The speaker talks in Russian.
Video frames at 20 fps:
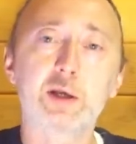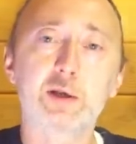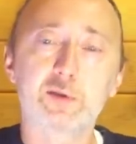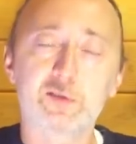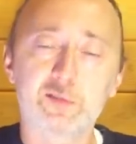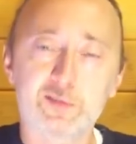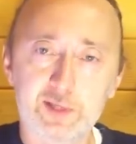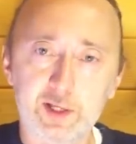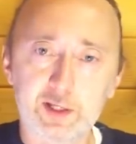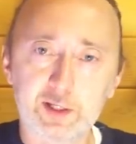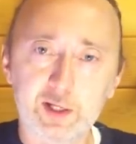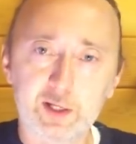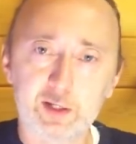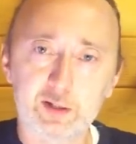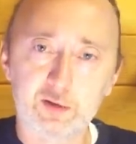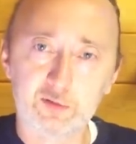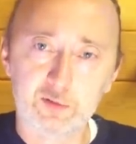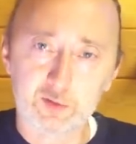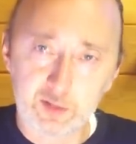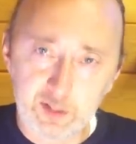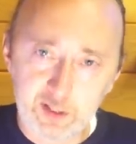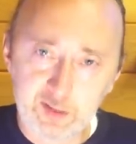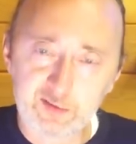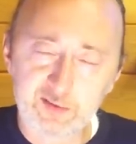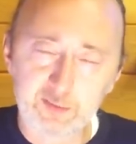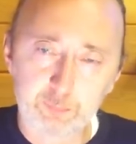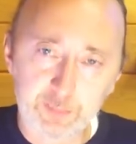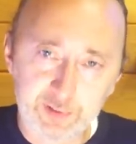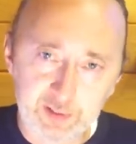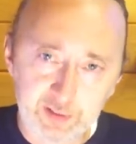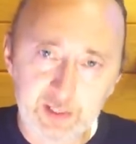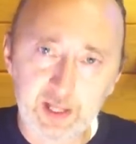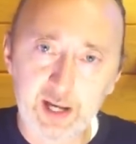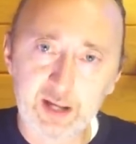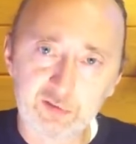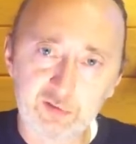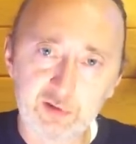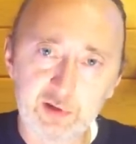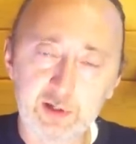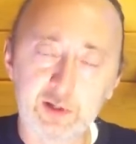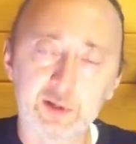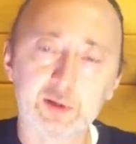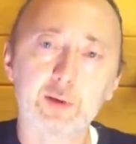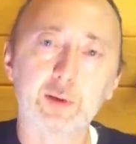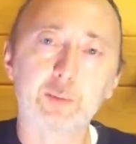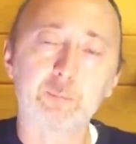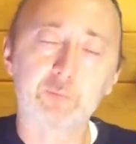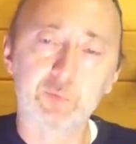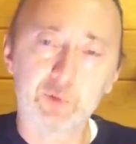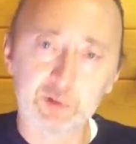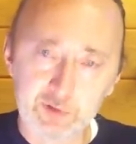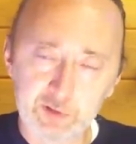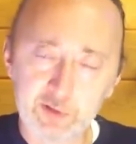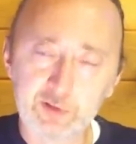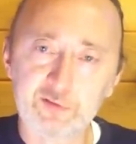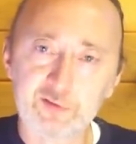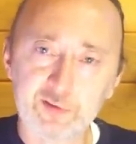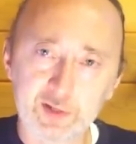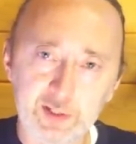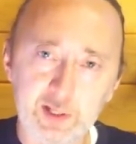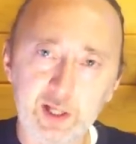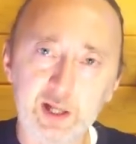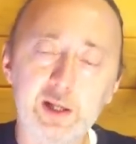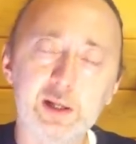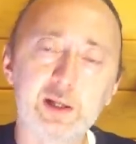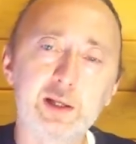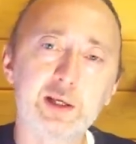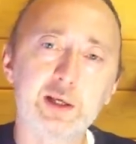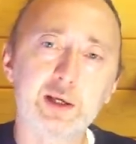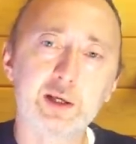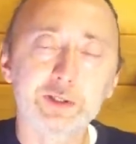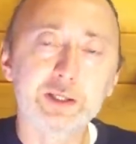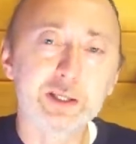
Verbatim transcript: стоят эти предатели и национальные,